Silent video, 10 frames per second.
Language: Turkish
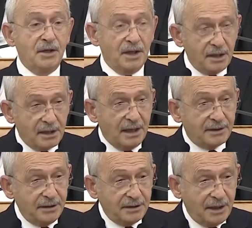Yeri
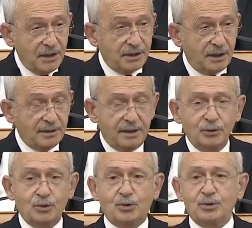geldiğinde
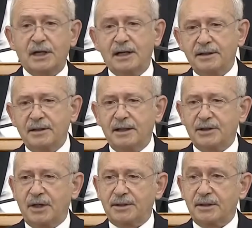insanların düşüncelerini
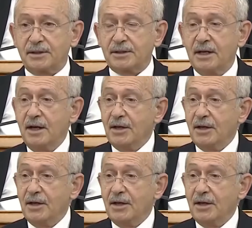alacaksınız.